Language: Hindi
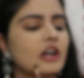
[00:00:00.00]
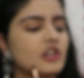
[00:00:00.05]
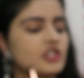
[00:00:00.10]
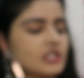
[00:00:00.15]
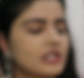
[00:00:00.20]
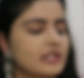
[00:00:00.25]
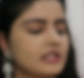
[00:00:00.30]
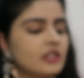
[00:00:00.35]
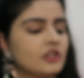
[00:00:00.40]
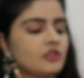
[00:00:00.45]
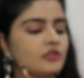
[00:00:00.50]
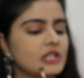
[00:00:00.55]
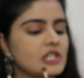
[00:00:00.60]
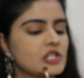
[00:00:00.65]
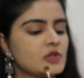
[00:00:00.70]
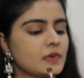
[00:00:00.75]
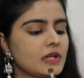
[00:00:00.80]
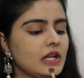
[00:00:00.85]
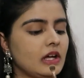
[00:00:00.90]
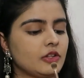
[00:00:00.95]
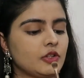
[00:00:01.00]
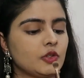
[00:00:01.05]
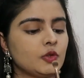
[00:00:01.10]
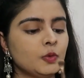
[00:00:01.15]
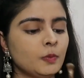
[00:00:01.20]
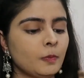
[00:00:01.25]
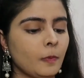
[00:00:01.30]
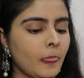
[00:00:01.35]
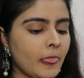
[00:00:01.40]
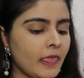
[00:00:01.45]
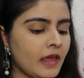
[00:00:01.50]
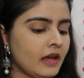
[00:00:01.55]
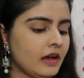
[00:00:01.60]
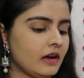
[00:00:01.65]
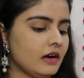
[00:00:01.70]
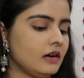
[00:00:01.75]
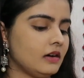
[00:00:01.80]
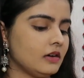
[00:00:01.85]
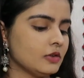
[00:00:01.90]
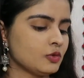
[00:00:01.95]
डार्क शेड की क्रीज बनाती हूँ
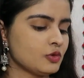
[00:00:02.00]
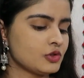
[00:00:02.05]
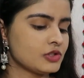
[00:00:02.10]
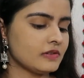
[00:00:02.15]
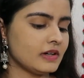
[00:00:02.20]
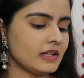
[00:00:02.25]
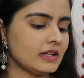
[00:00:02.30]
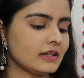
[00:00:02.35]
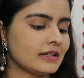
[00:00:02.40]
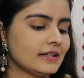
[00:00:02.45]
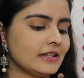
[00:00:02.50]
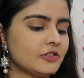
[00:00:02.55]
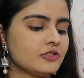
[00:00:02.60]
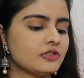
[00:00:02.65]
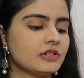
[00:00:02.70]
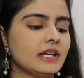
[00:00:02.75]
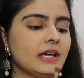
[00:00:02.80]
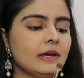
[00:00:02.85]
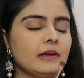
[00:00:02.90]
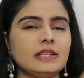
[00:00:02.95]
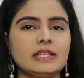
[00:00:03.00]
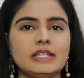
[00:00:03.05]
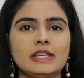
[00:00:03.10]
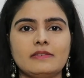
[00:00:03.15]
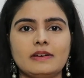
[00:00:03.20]
और दूसरा वाला ग्लिटरी है